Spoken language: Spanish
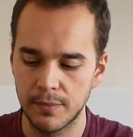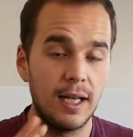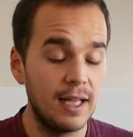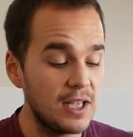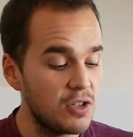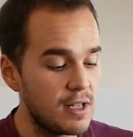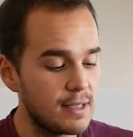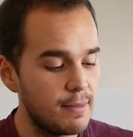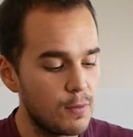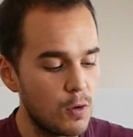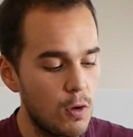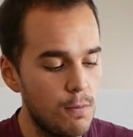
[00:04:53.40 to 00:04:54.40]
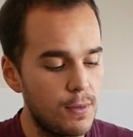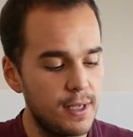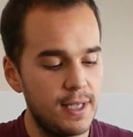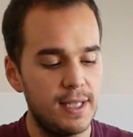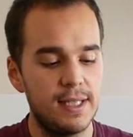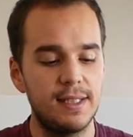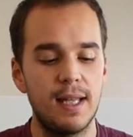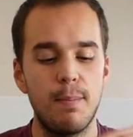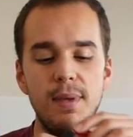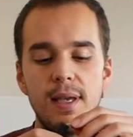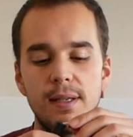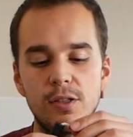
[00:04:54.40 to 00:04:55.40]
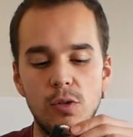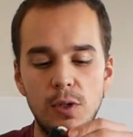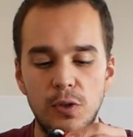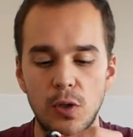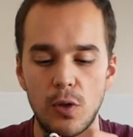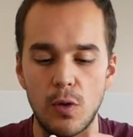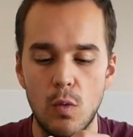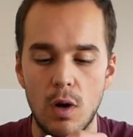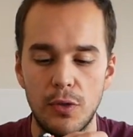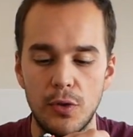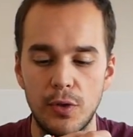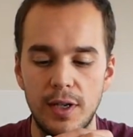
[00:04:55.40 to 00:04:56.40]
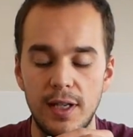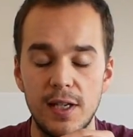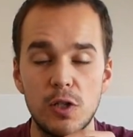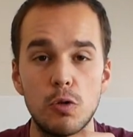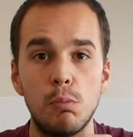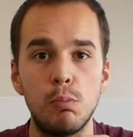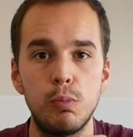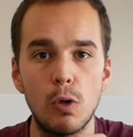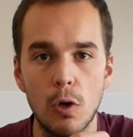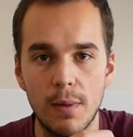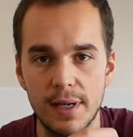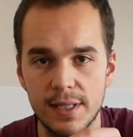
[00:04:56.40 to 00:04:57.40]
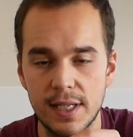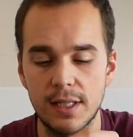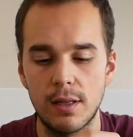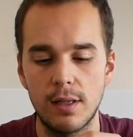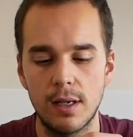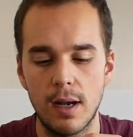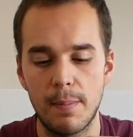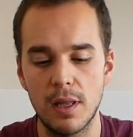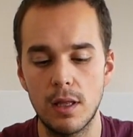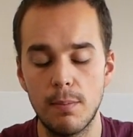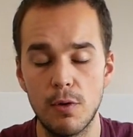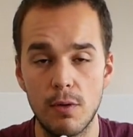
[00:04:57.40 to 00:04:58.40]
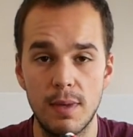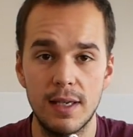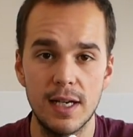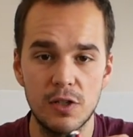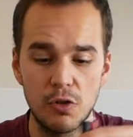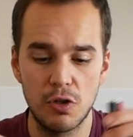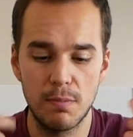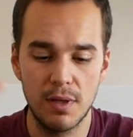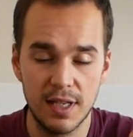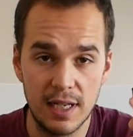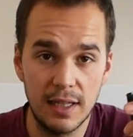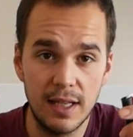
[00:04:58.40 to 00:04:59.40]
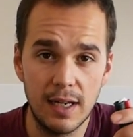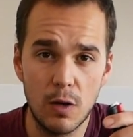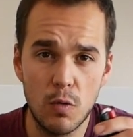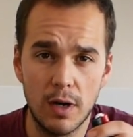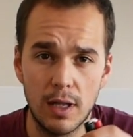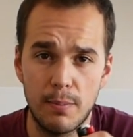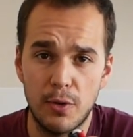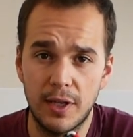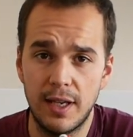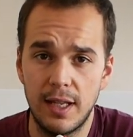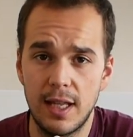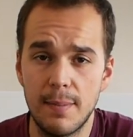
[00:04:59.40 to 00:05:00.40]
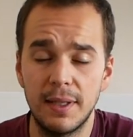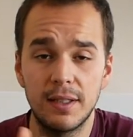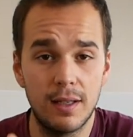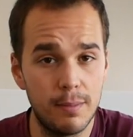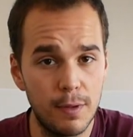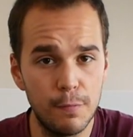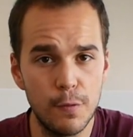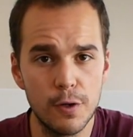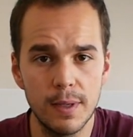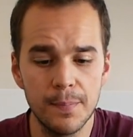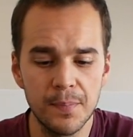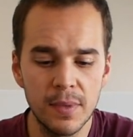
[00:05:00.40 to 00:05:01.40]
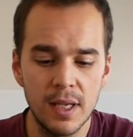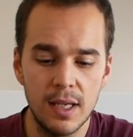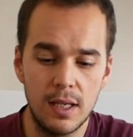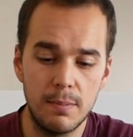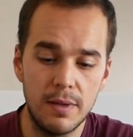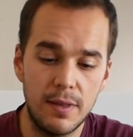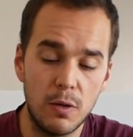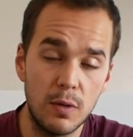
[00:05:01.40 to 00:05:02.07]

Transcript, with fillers: En el caso de las Big Rope eh, están bien, sobre todo cuando quieres un poco más. Es decir, al principio, de mi caso, yo empecé a saltar la cuerda porque quería mantenerme en forma y empecé